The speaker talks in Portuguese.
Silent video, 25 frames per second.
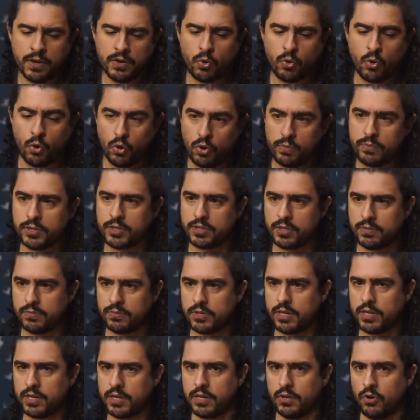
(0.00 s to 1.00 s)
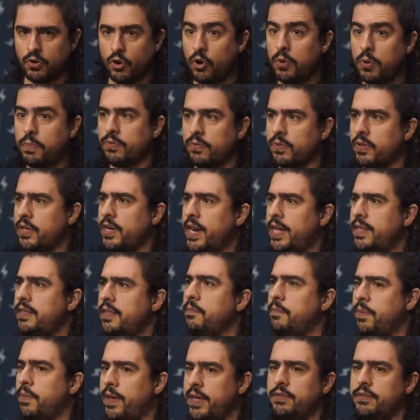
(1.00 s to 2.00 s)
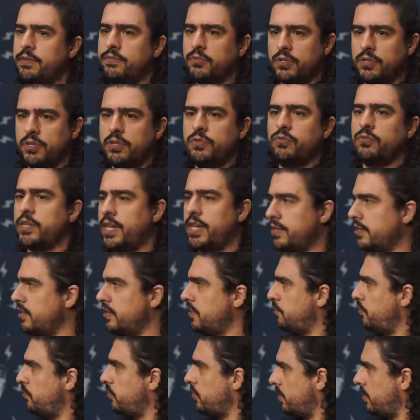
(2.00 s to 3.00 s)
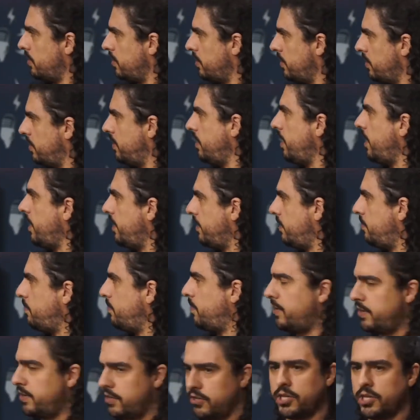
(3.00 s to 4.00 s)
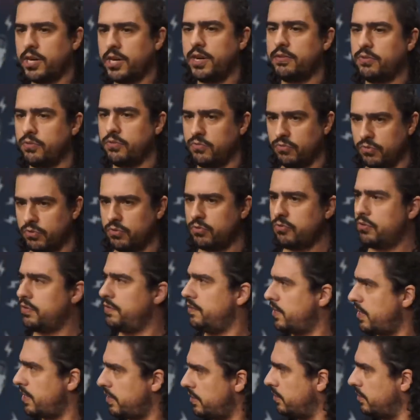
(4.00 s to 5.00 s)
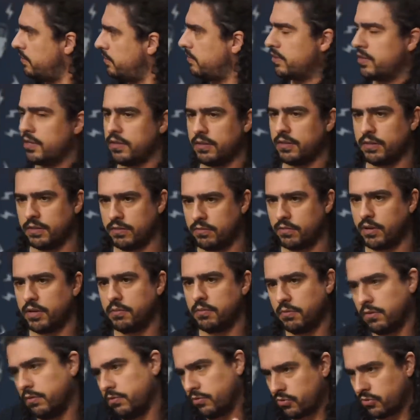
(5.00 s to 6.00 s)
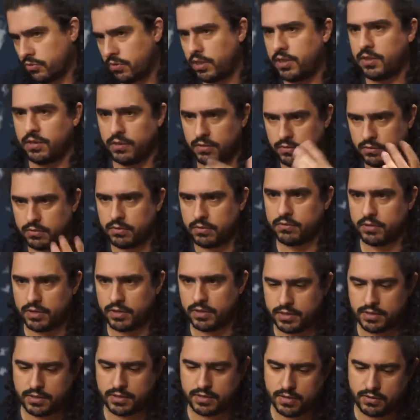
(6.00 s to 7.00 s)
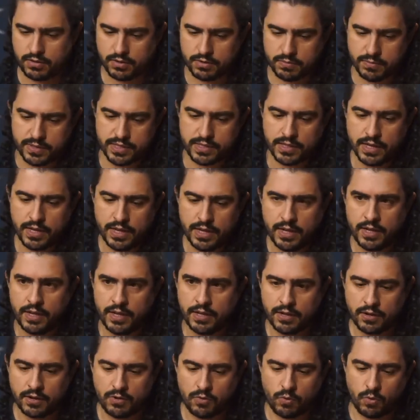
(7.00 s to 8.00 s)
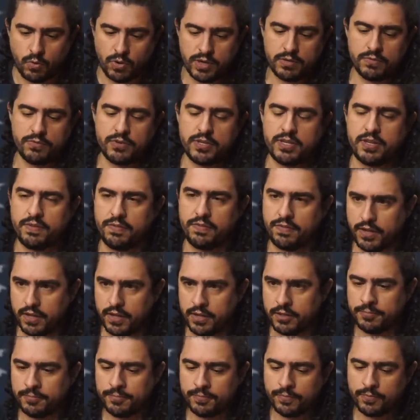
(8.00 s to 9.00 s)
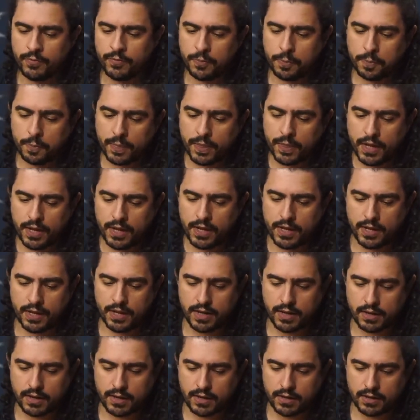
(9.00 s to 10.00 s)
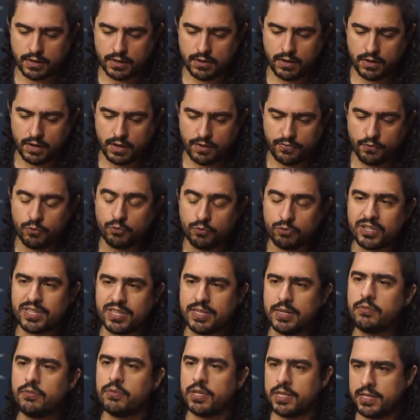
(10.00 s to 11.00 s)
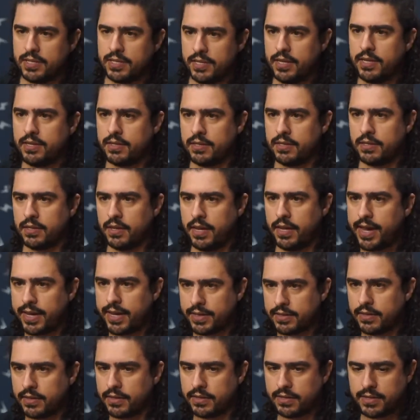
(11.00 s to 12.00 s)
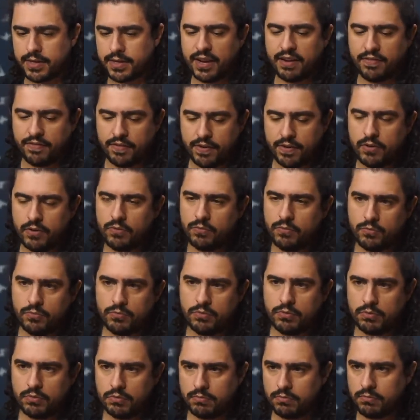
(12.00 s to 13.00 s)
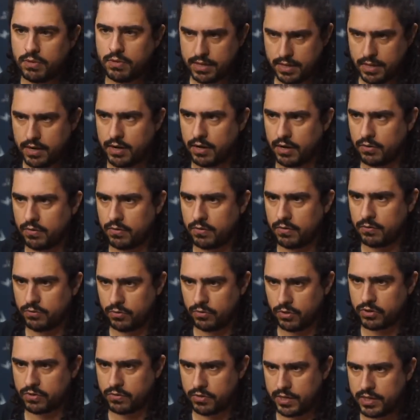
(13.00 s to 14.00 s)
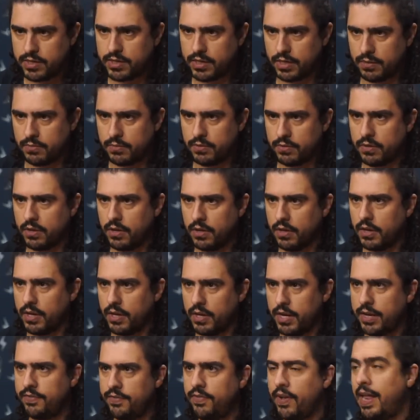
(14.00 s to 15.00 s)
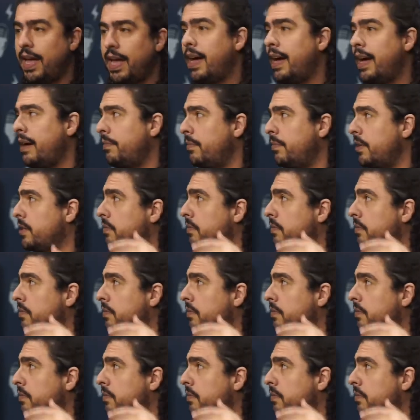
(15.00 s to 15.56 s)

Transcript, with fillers: como estamos aqui? Óbvio que nada impede você de usar as respostas da ciência para achar as suas justificativas, né? Tanto é que, bom, eu sou ateu, então tenho esse negócio. Mas quando você vê uh, a função da ciência é essa, é descrever o mundo material, como nós conhecemos. Aí é fala, ah, mas